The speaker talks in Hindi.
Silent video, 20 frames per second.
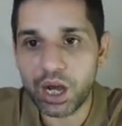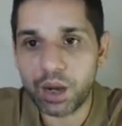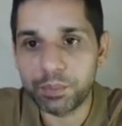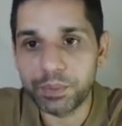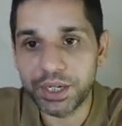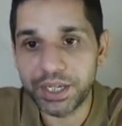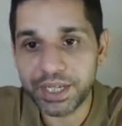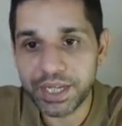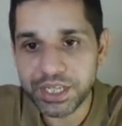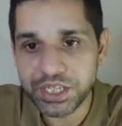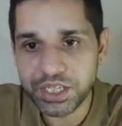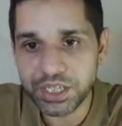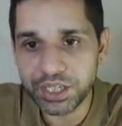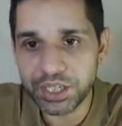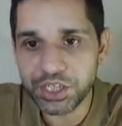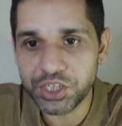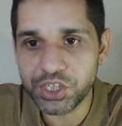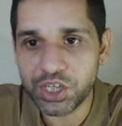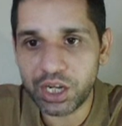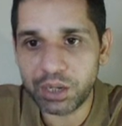आपने
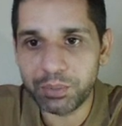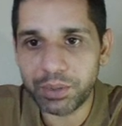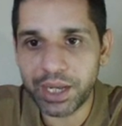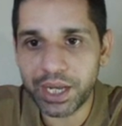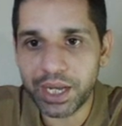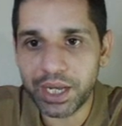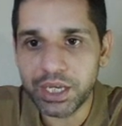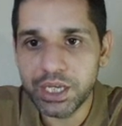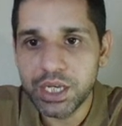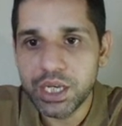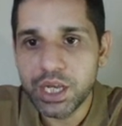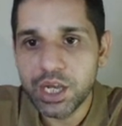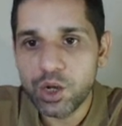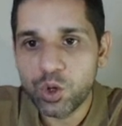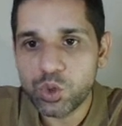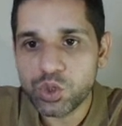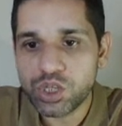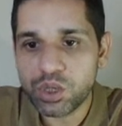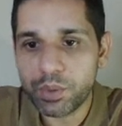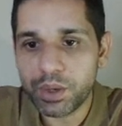टेस्टनेट की जानब ले गए
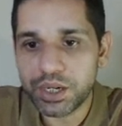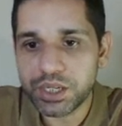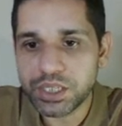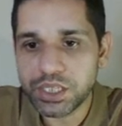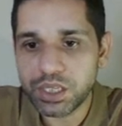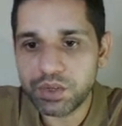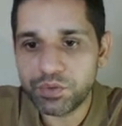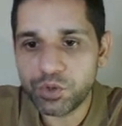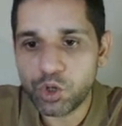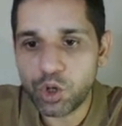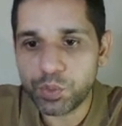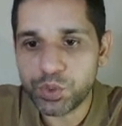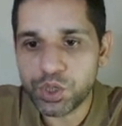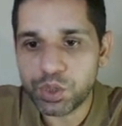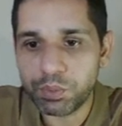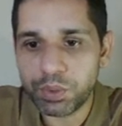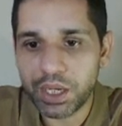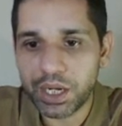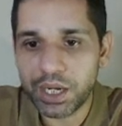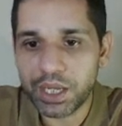उसके बाद रिसीव की
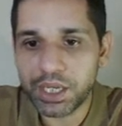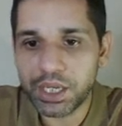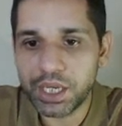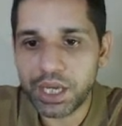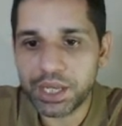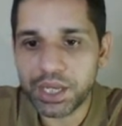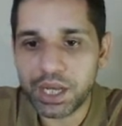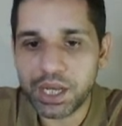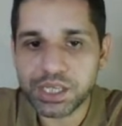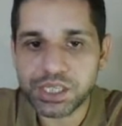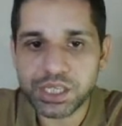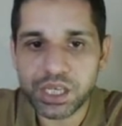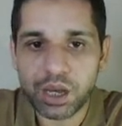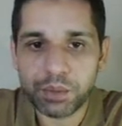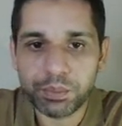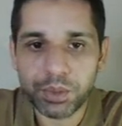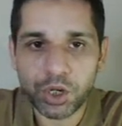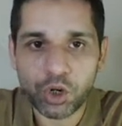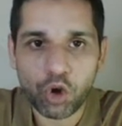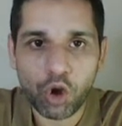ऑप्शन पे क्लिक किया यहां से
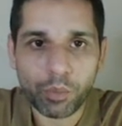आपने